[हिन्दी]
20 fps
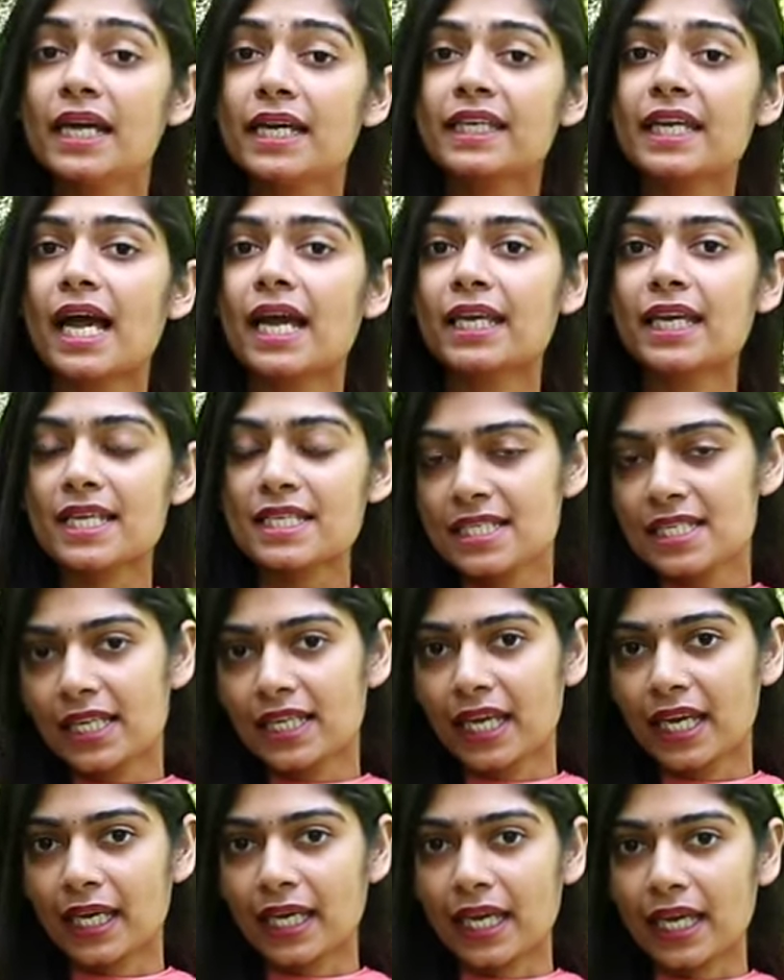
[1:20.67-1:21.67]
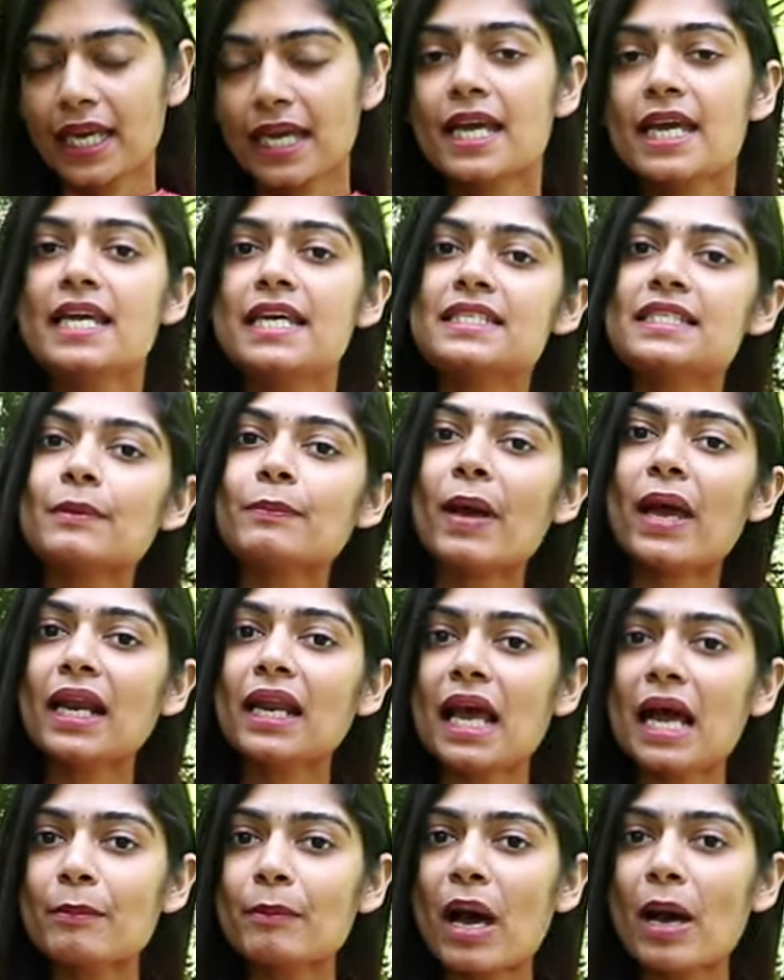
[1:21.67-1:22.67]
क्या क्या सीखेंगे इससे पहले
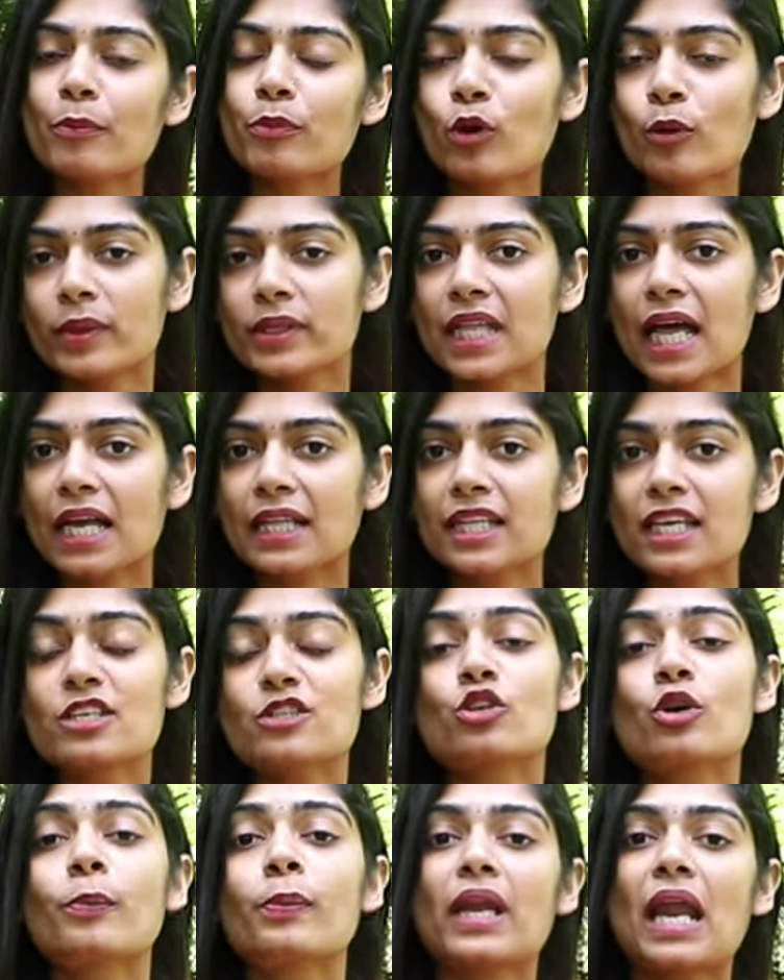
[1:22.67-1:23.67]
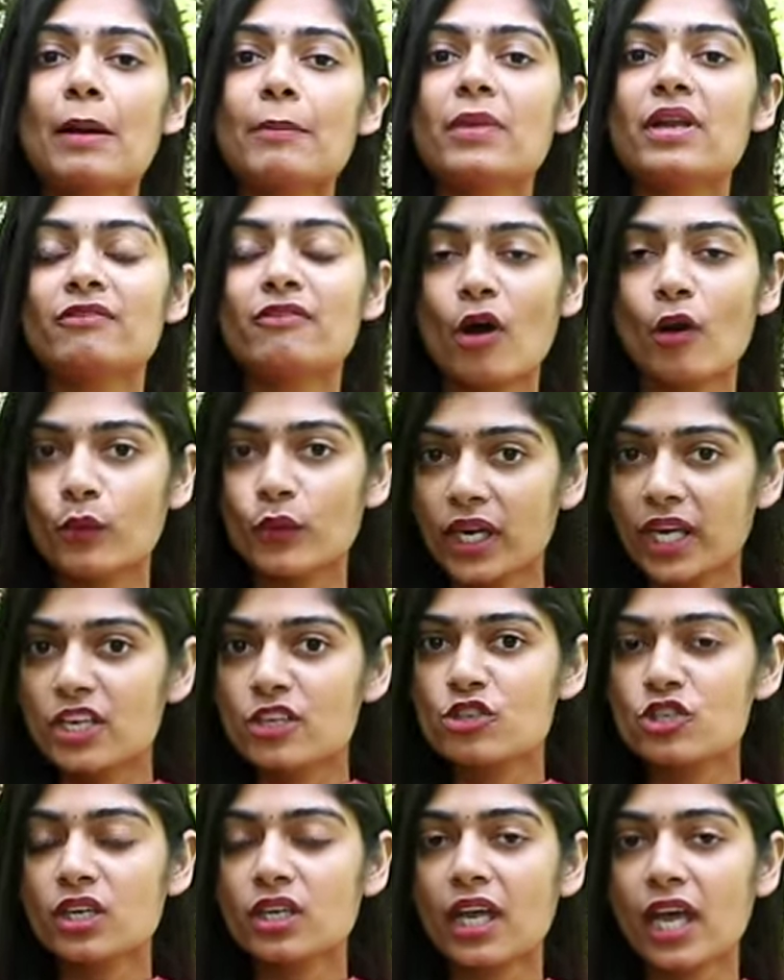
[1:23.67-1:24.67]
हम आपको बता दें इसको पिरामल
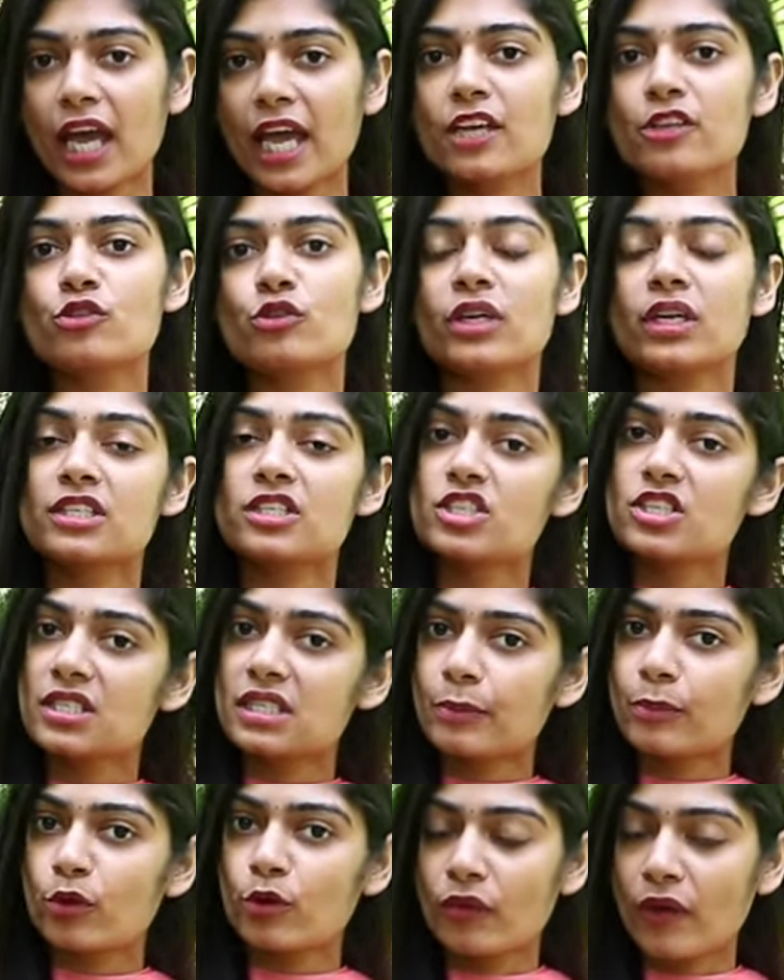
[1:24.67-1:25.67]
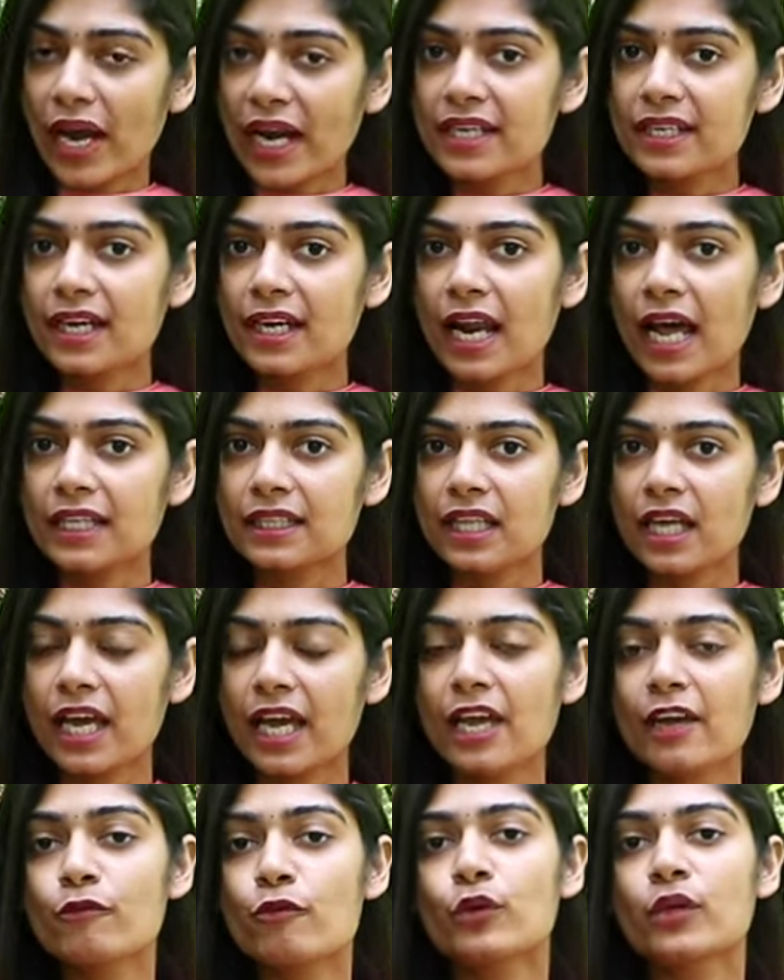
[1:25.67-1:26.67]
फाउंडेशन है जो ये चीज़ें प्रोवाइड कराता
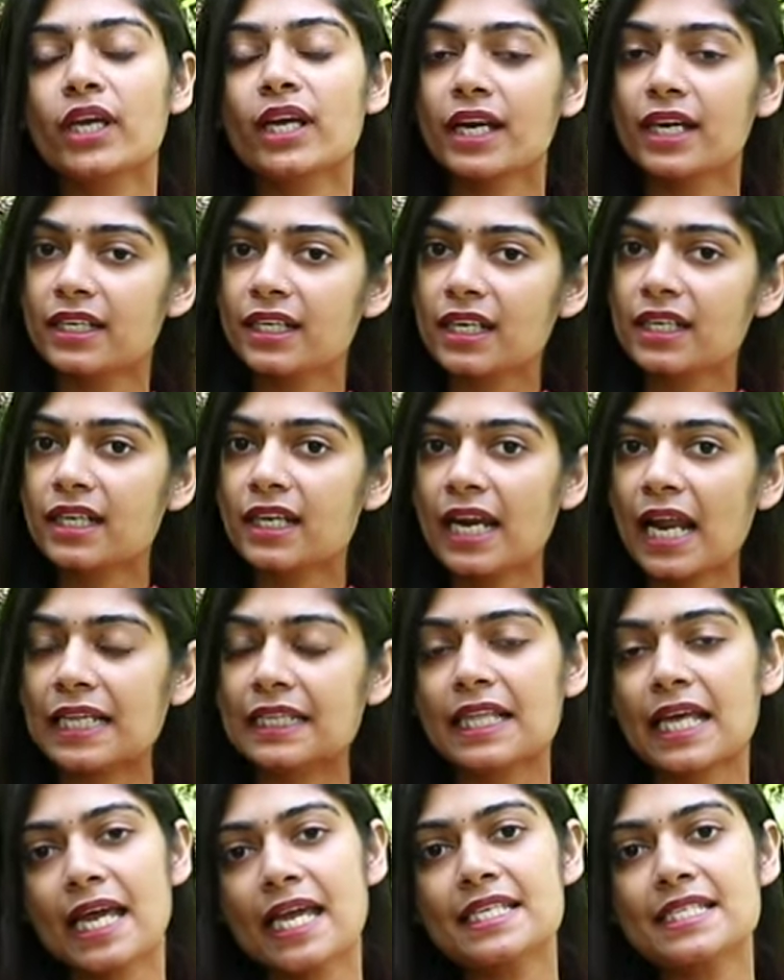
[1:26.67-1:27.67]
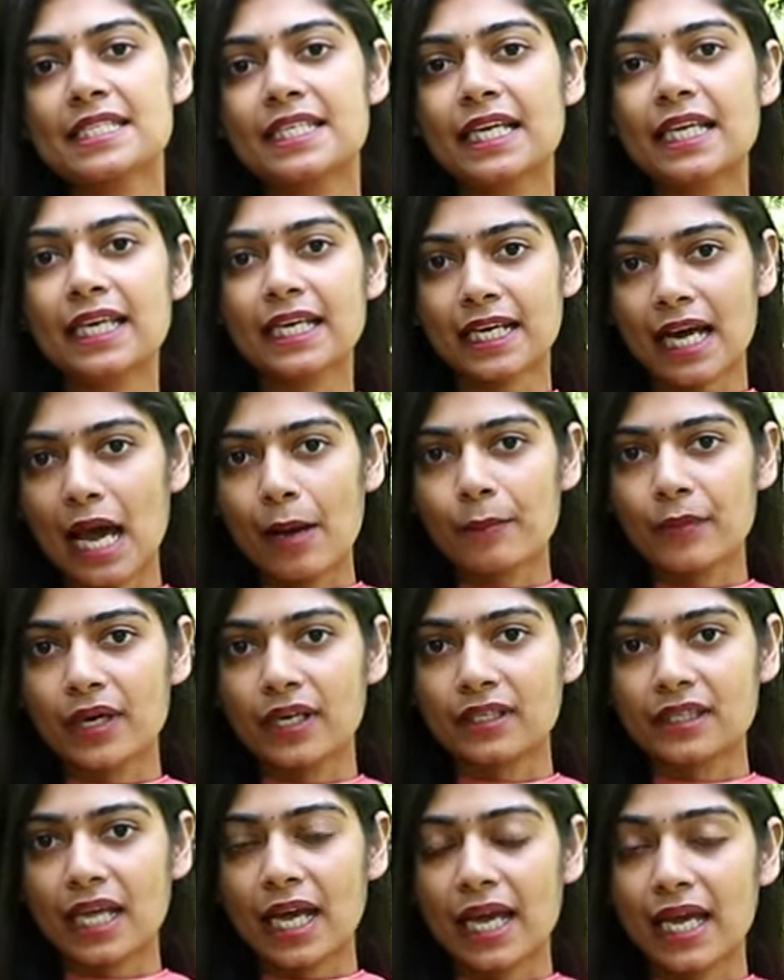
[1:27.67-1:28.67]
है वो ये कंडक्ट कराता है इसके लिए काम
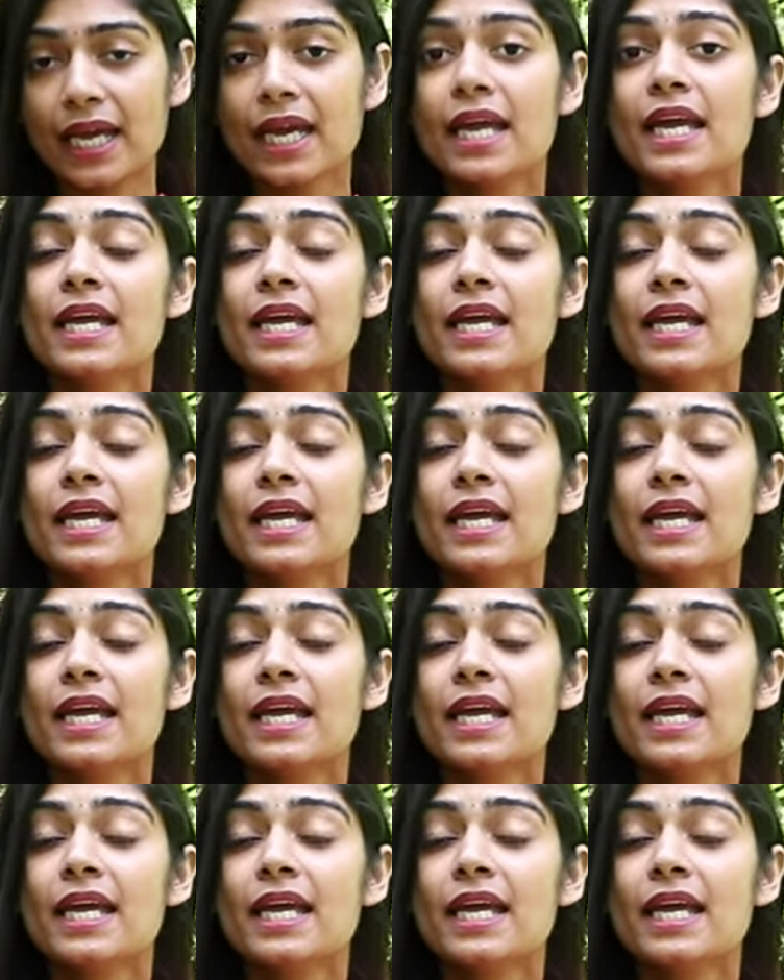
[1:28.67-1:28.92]
करता है